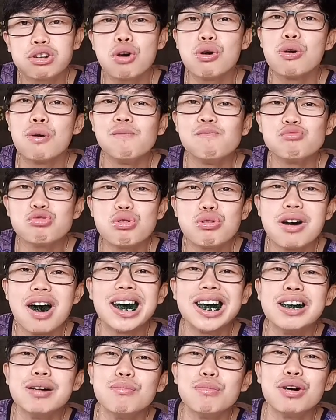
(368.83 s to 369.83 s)
Ito,
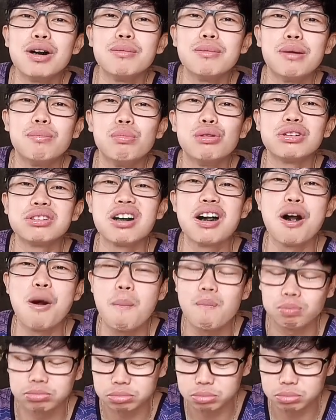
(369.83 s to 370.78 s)
nuyain mo na mabuti.